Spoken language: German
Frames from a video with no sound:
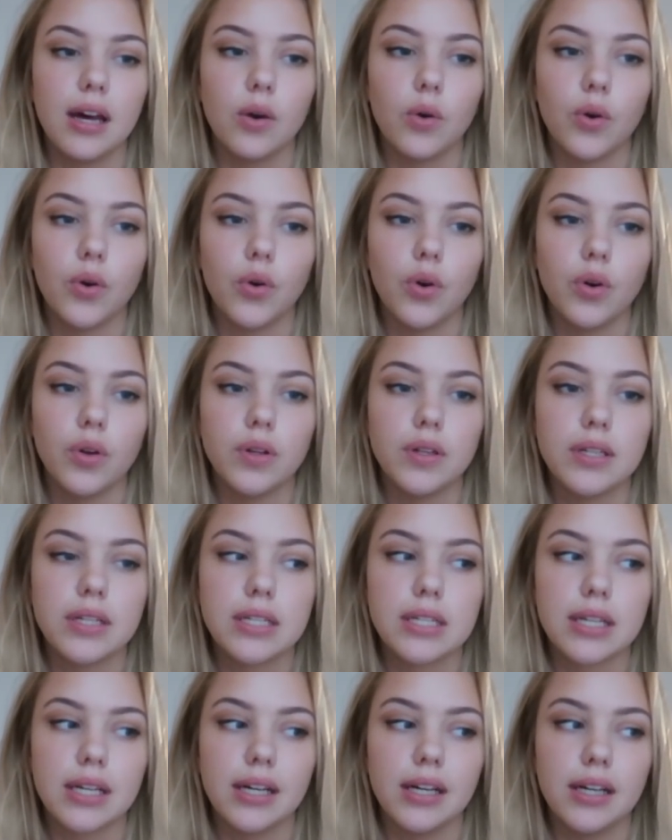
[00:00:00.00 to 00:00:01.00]

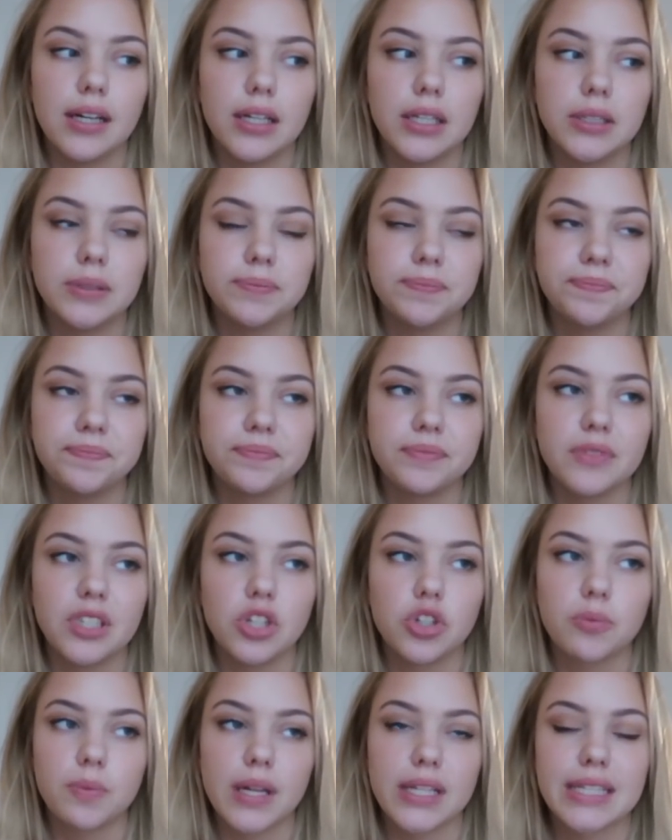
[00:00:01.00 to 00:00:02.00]
Und ähm,
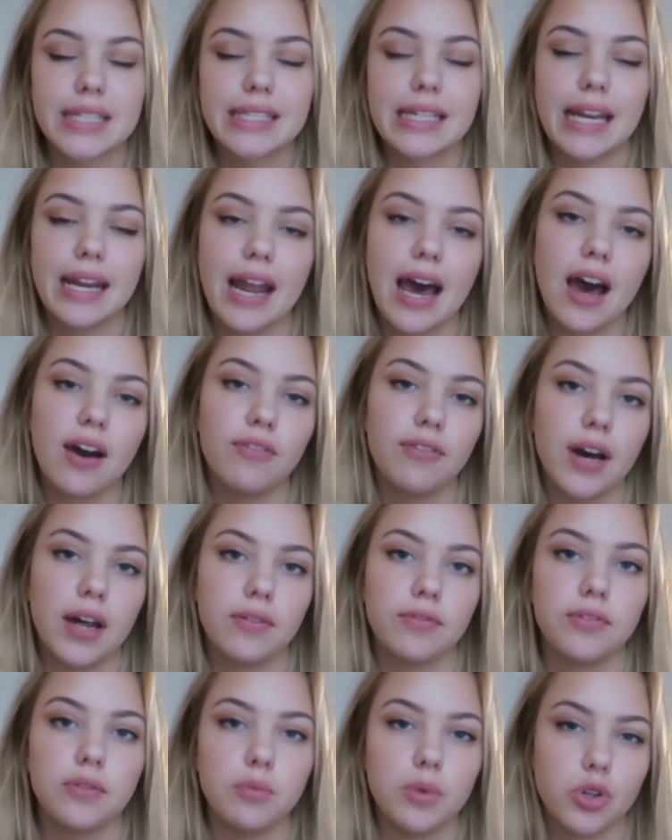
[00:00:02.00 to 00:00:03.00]
die Schmerzen danach
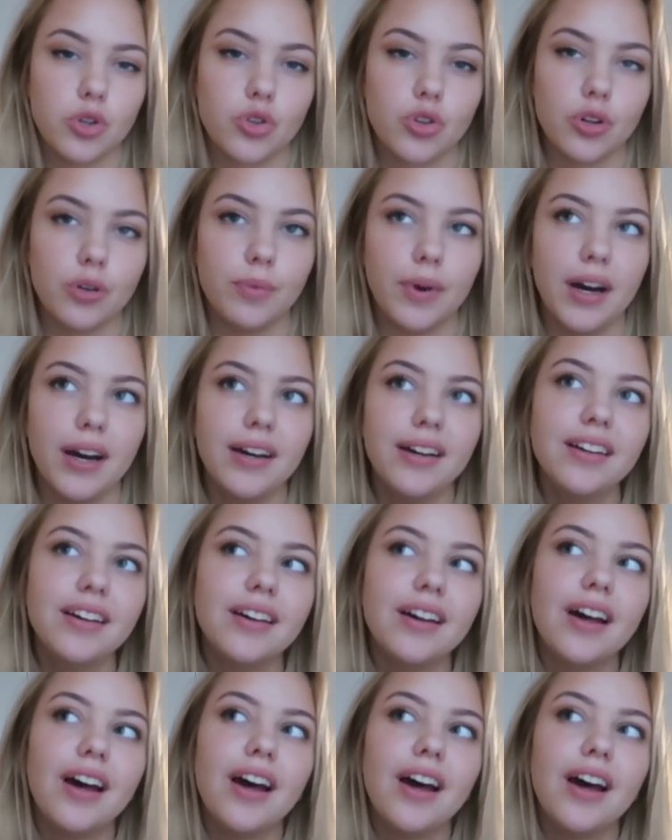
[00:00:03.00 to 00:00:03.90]
waren für mich schlimmer.